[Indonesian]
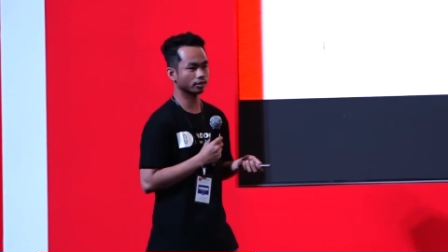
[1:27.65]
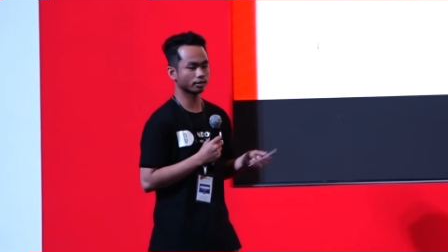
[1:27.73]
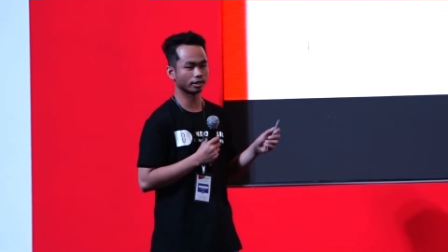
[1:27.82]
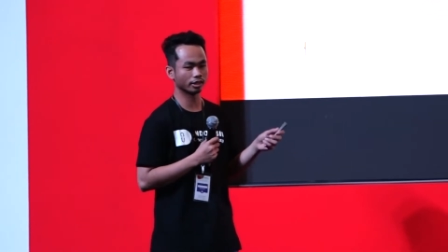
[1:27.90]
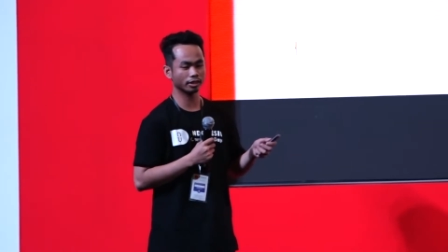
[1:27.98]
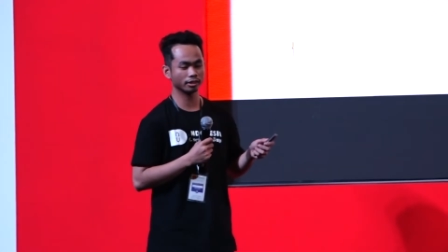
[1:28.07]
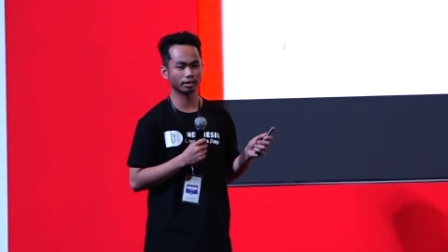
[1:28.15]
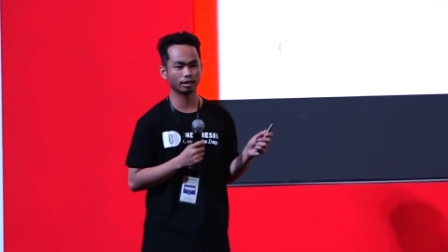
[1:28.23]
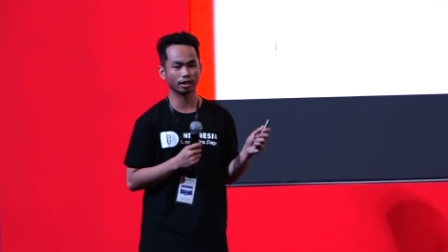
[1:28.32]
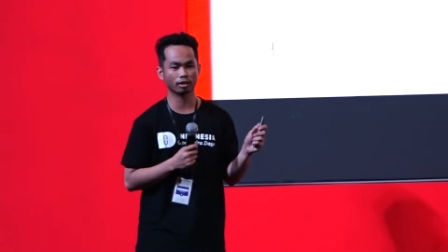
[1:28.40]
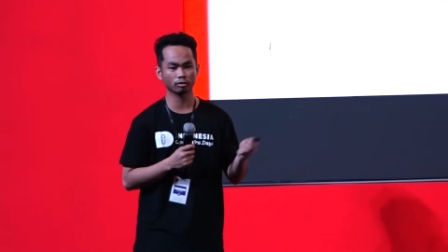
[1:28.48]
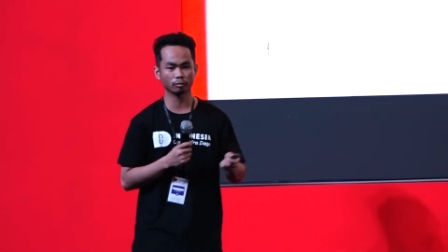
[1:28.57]
Jenkins
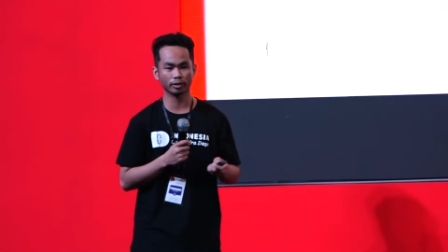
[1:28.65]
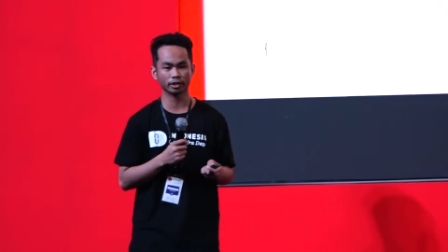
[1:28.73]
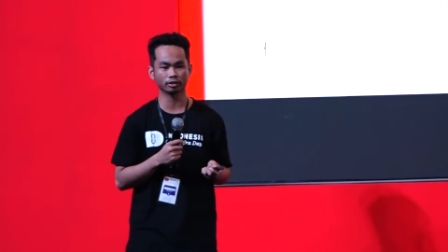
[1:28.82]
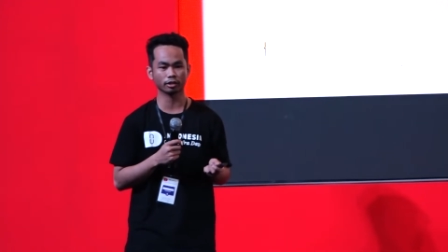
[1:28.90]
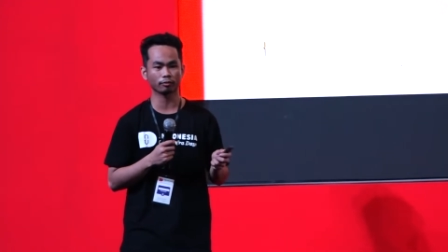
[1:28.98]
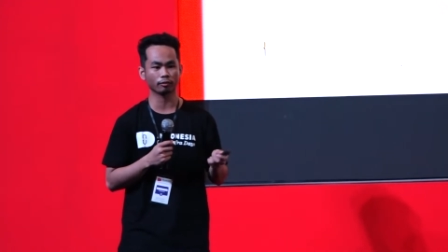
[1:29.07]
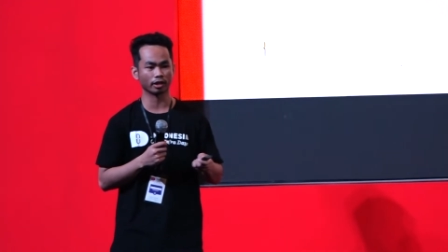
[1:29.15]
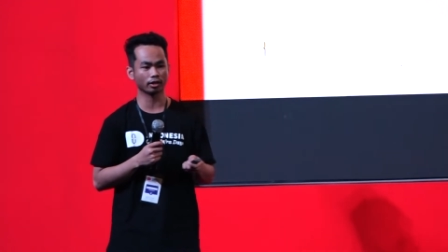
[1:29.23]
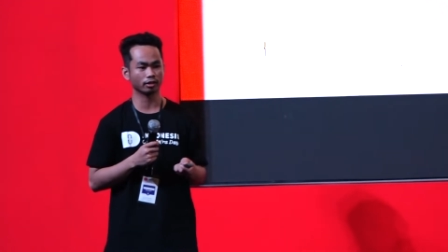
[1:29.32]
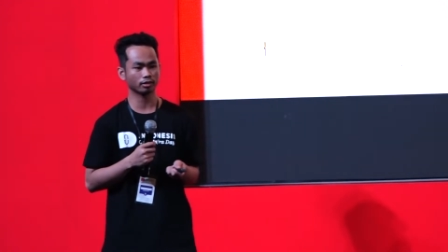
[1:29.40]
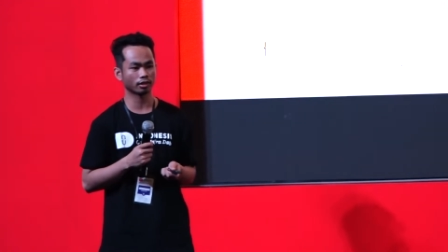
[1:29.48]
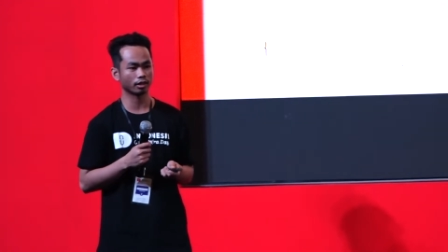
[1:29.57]
adalah automation software,
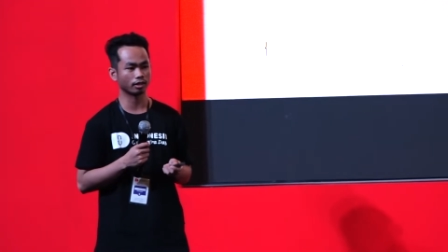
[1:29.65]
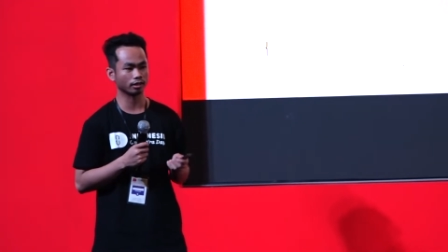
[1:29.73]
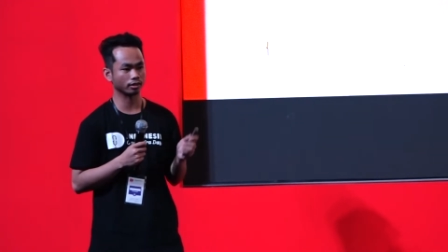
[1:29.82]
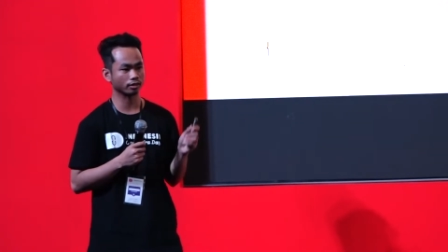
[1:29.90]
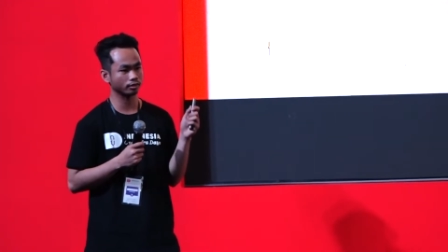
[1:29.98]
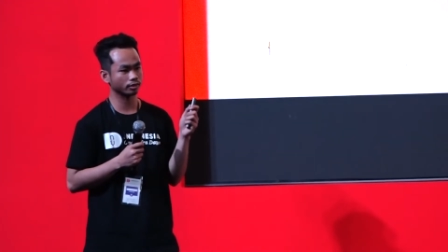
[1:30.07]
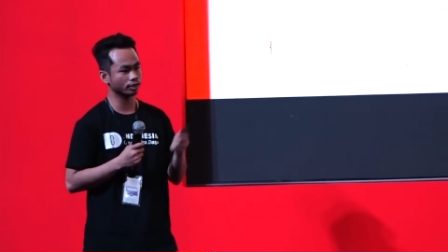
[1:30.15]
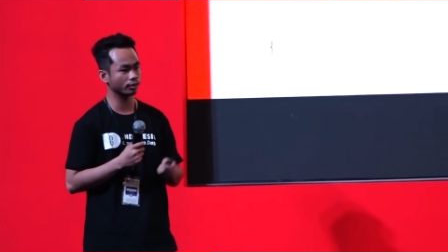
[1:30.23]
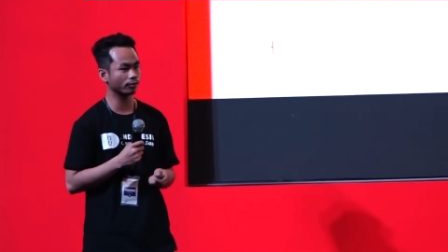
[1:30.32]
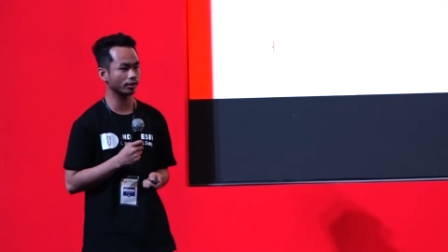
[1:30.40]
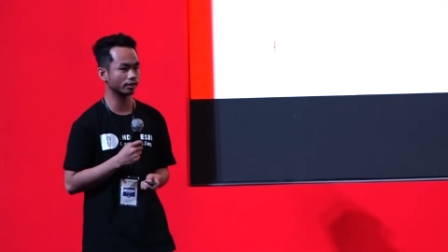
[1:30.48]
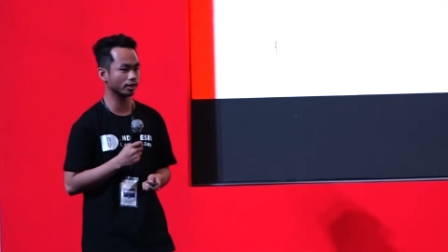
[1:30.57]
uh,
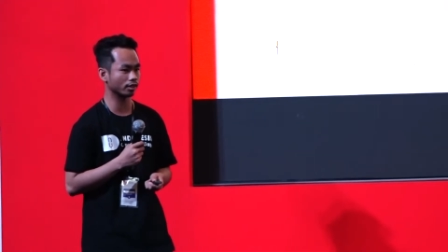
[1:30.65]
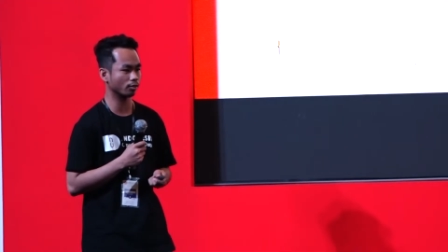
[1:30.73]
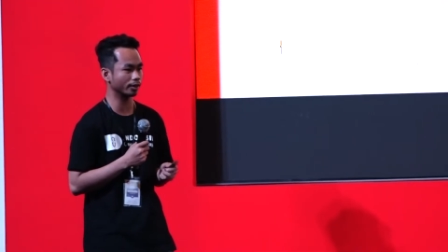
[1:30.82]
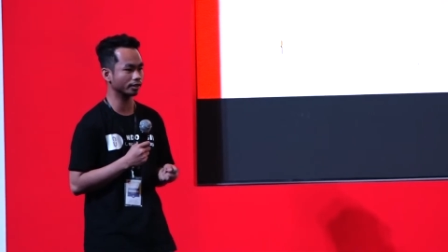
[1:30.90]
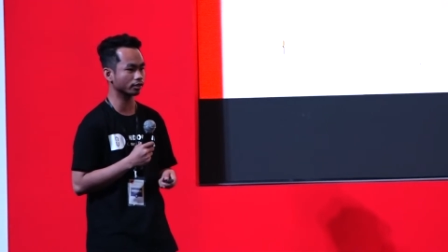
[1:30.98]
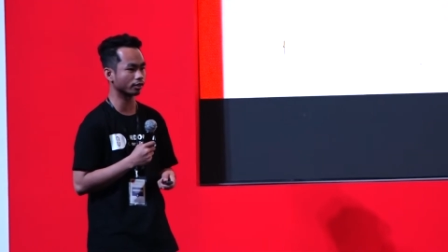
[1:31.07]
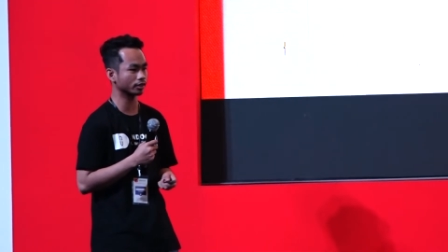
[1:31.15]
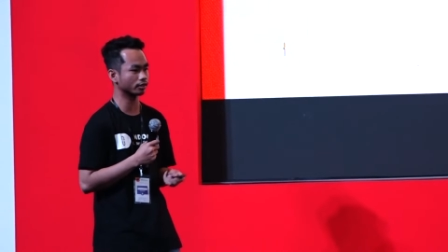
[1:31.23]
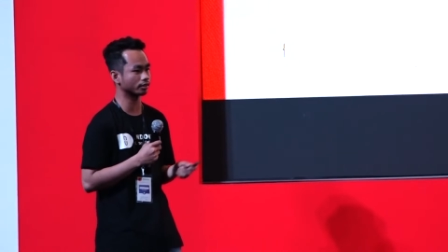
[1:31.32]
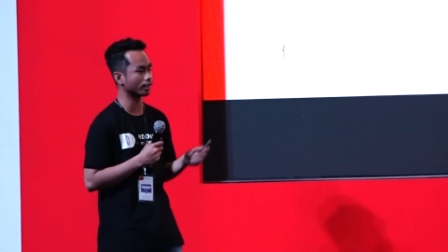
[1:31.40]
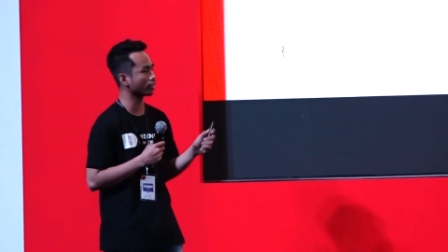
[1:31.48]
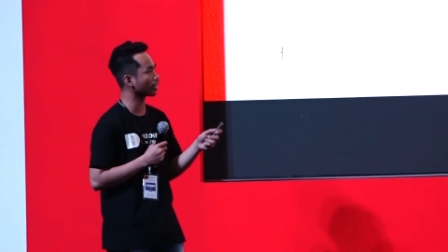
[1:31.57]
sifatnya open source
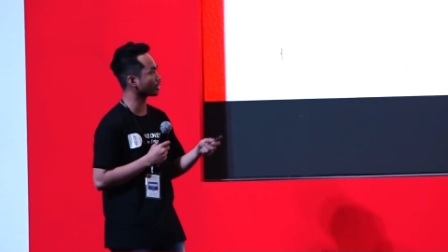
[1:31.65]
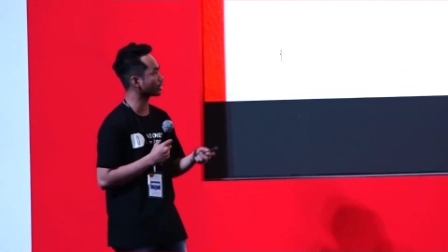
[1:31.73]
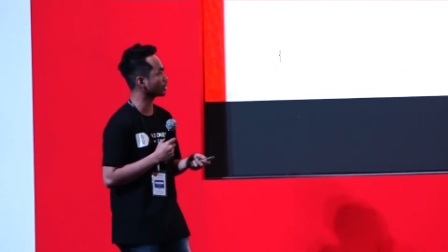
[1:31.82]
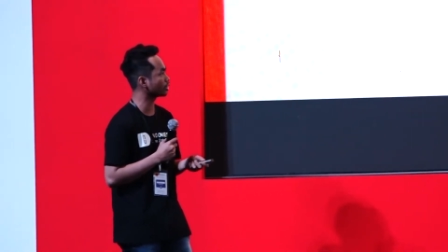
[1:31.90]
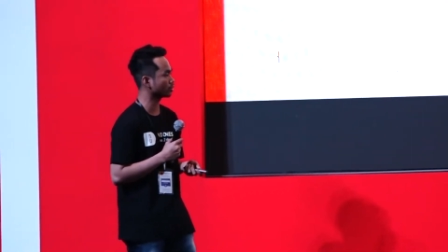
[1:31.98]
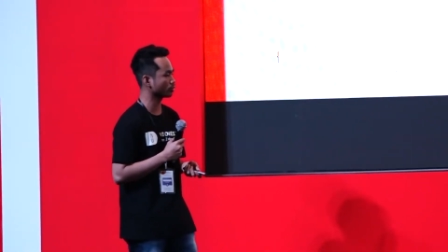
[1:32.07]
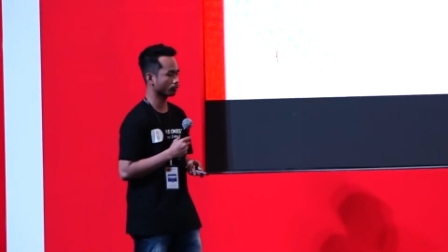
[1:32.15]
dan gratis.